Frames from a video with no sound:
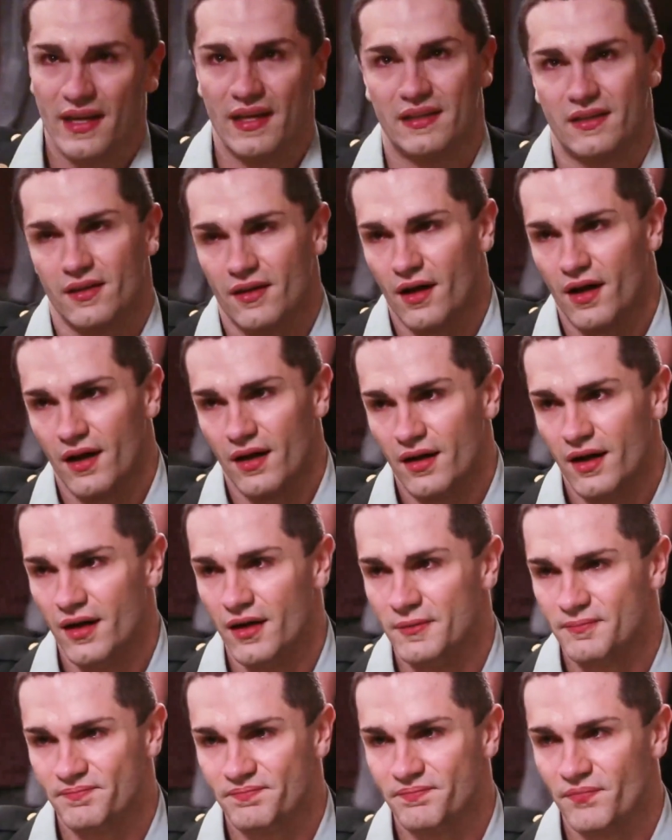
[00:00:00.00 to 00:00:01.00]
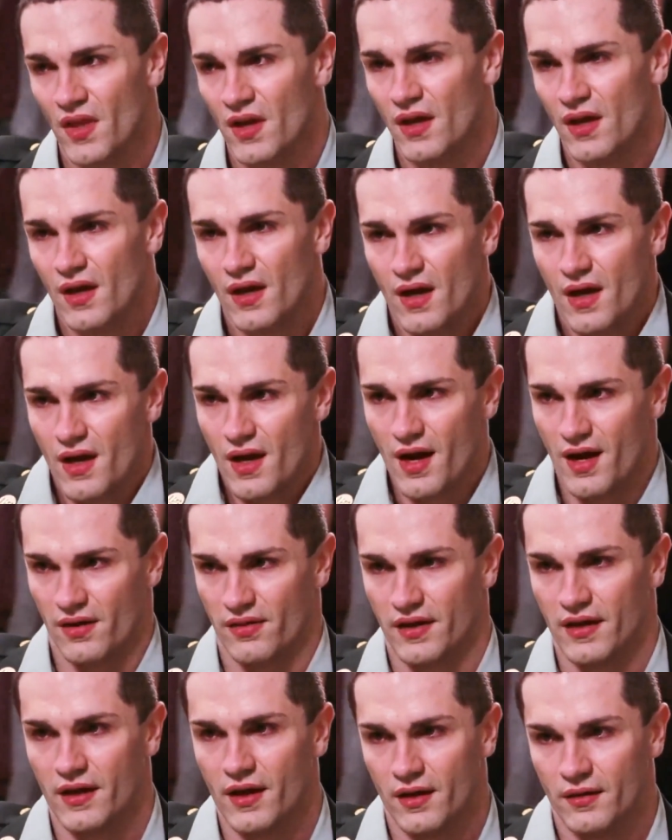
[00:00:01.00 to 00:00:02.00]
士兵终于说出了真相。
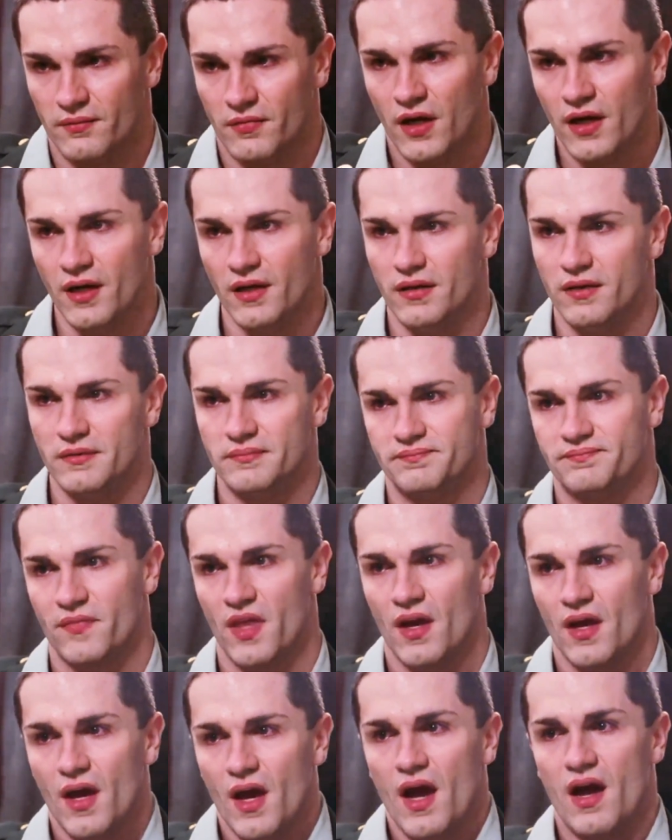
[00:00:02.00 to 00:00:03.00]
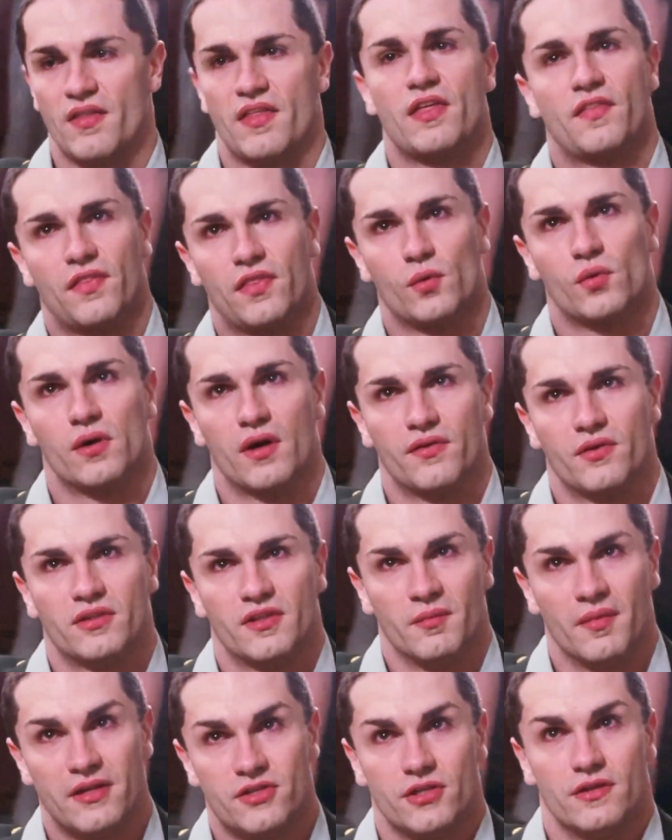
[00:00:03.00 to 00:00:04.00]
原来这一切都是来源于小镇山
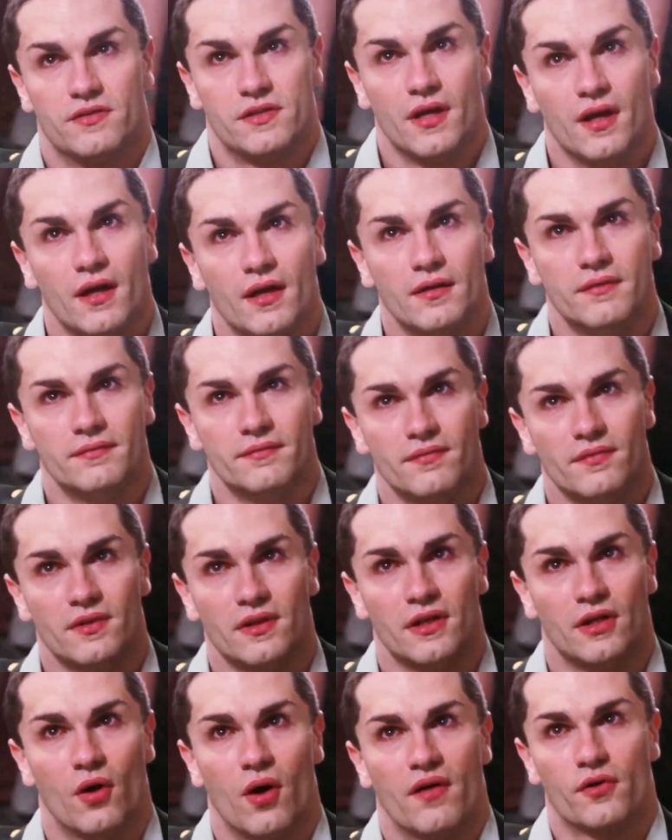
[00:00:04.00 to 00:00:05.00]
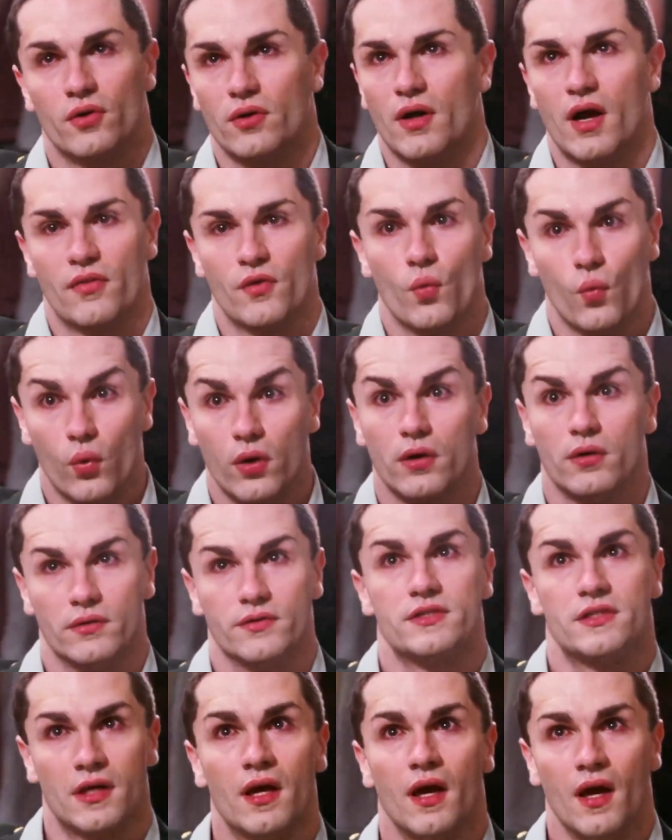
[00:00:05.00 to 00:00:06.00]
上的军事基地。 基地内的科学家
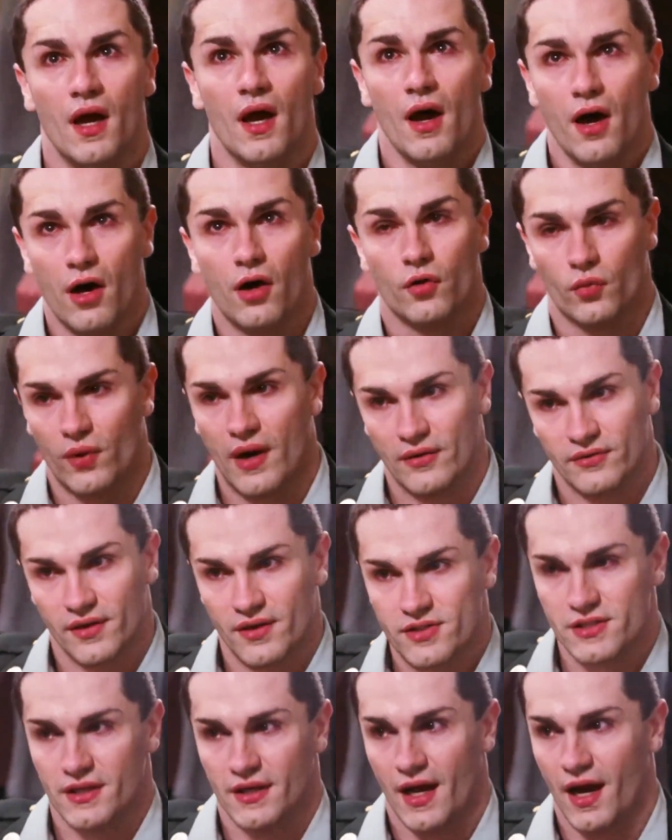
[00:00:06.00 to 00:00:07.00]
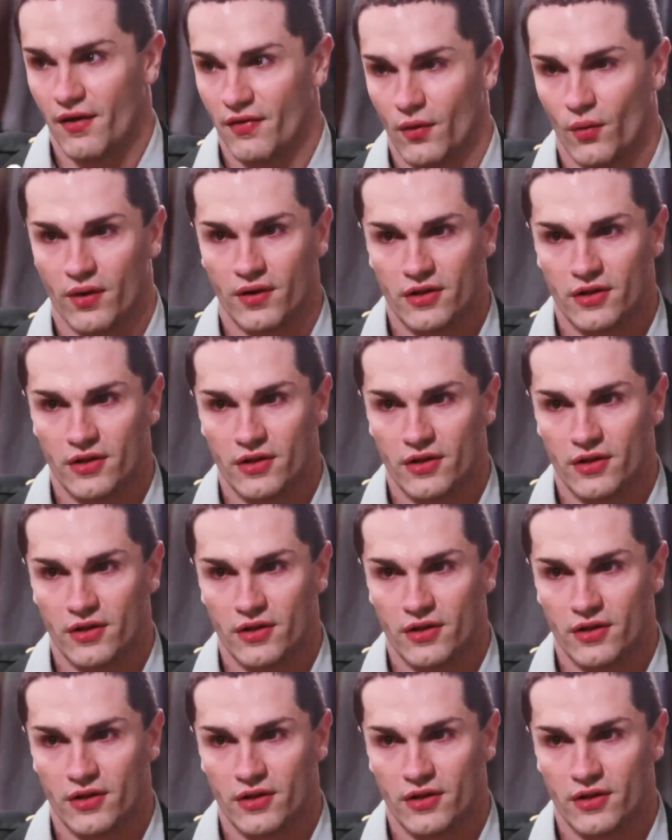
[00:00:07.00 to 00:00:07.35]
一直都认为有异世界的存在，